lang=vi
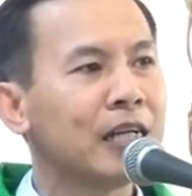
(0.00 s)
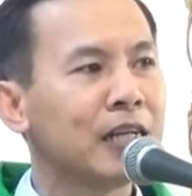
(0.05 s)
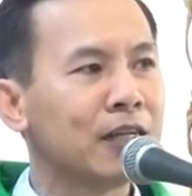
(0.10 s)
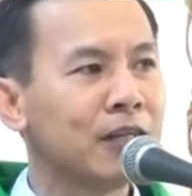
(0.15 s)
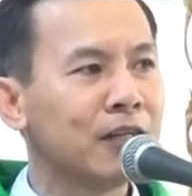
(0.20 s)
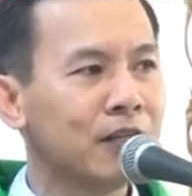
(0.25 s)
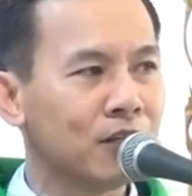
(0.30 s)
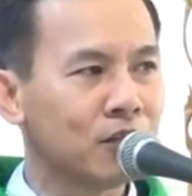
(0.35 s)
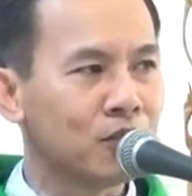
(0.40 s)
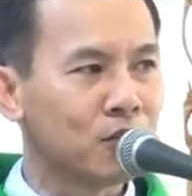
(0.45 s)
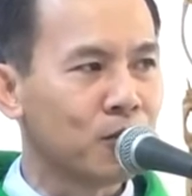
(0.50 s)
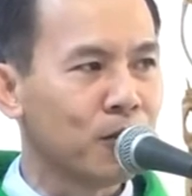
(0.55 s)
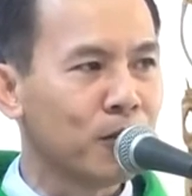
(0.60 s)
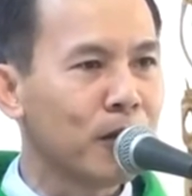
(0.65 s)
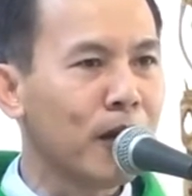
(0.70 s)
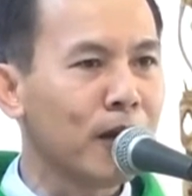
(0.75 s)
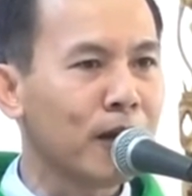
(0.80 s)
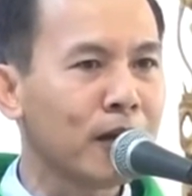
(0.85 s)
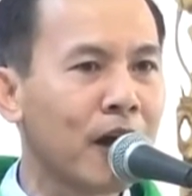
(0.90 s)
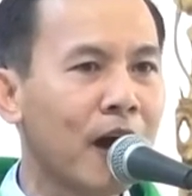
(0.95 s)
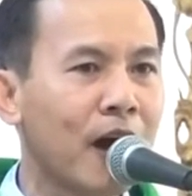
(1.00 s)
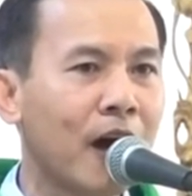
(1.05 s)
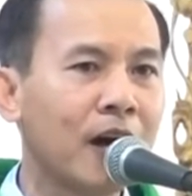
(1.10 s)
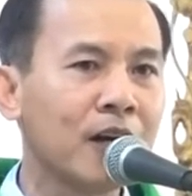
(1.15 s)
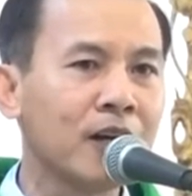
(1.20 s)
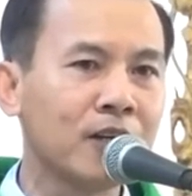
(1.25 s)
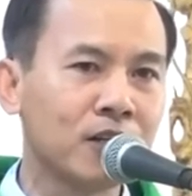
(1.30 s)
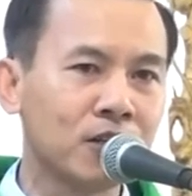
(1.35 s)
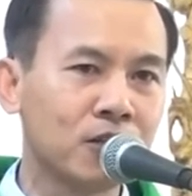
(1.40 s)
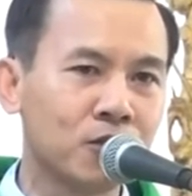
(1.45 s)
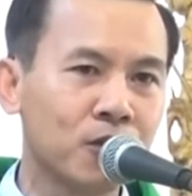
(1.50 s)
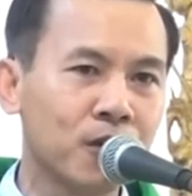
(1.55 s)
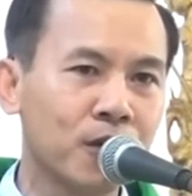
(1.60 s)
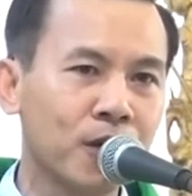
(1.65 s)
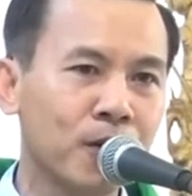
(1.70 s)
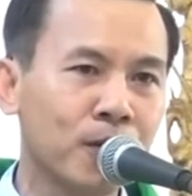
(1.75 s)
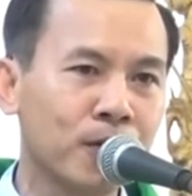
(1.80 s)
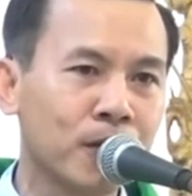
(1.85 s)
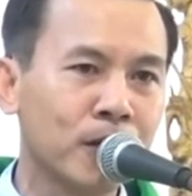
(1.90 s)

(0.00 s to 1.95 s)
được Chúa nâng đỡ, được Chúa yêu